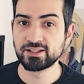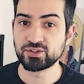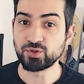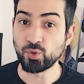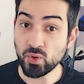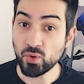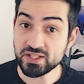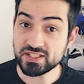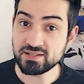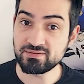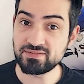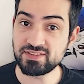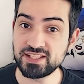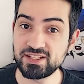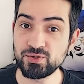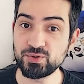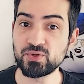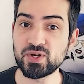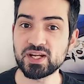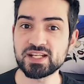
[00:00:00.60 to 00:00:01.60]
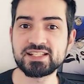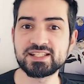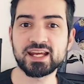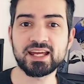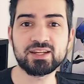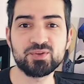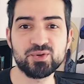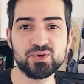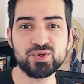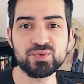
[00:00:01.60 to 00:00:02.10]
Troisième vidéo de la série
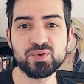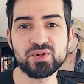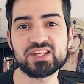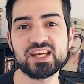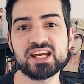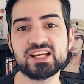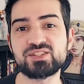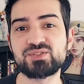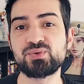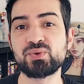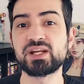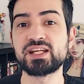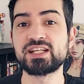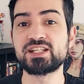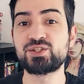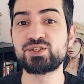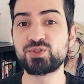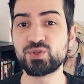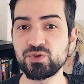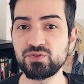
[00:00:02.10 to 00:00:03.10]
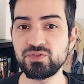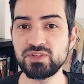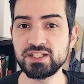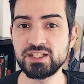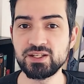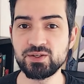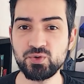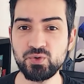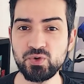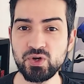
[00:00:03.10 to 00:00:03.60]
documentaire sur les jeux
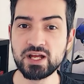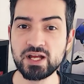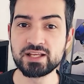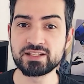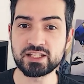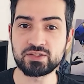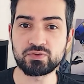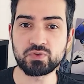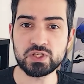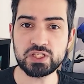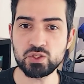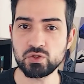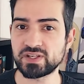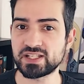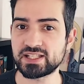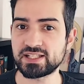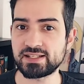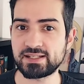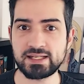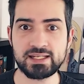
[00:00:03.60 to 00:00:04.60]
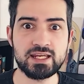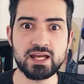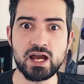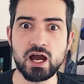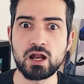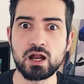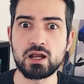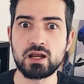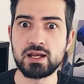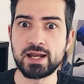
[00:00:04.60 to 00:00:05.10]
vidéo. Cette fois-ci, on va s'attaquer à
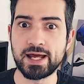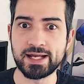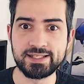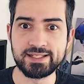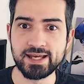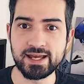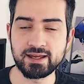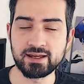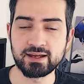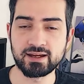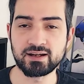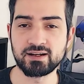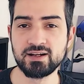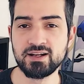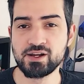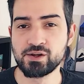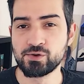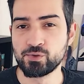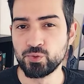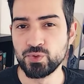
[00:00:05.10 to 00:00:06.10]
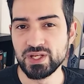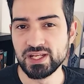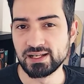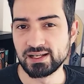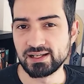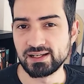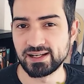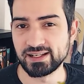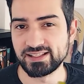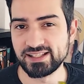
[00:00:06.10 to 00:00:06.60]
la guerre. Oui,
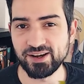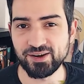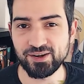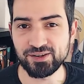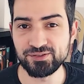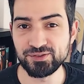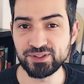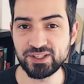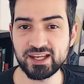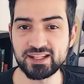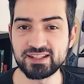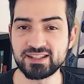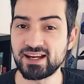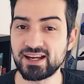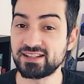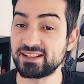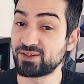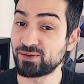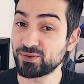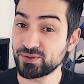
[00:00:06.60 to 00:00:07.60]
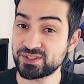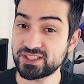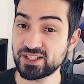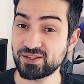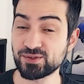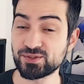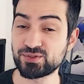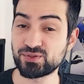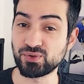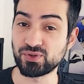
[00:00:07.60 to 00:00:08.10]
la guerre en Ukraine a des
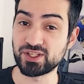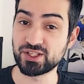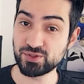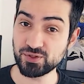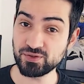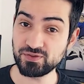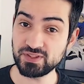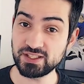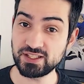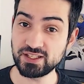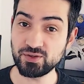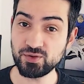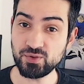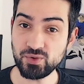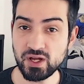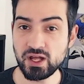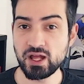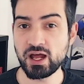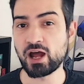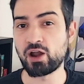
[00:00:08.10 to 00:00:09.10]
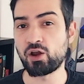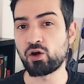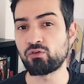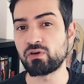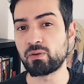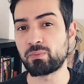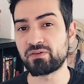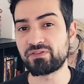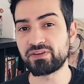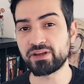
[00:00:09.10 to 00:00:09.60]
conséquences sur les jeux vidéo, alors on va
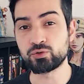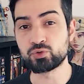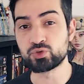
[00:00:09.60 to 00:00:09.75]
pas faire de